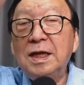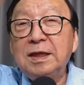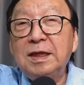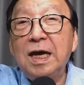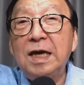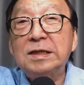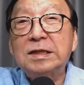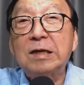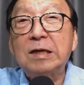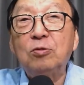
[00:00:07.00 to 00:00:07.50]

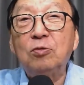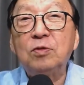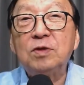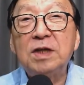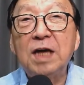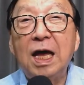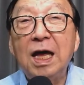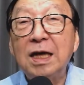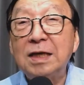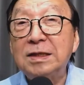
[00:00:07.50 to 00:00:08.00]
testa do
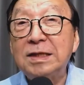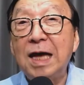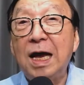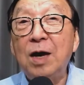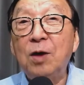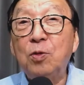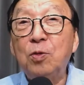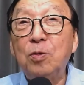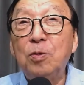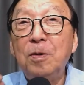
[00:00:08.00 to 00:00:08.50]

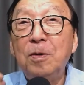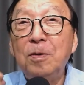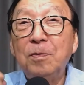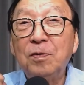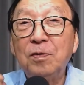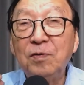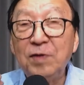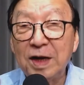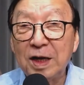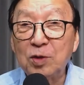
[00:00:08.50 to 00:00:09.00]
Zago,
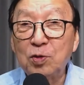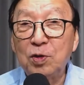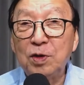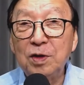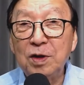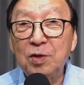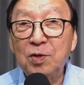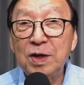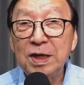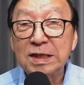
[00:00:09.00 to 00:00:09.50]
o vereador
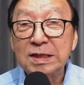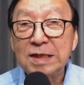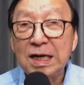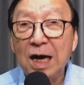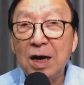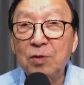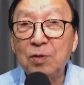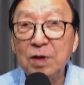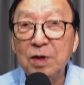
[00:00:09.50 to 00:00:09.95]
Euclides Zago,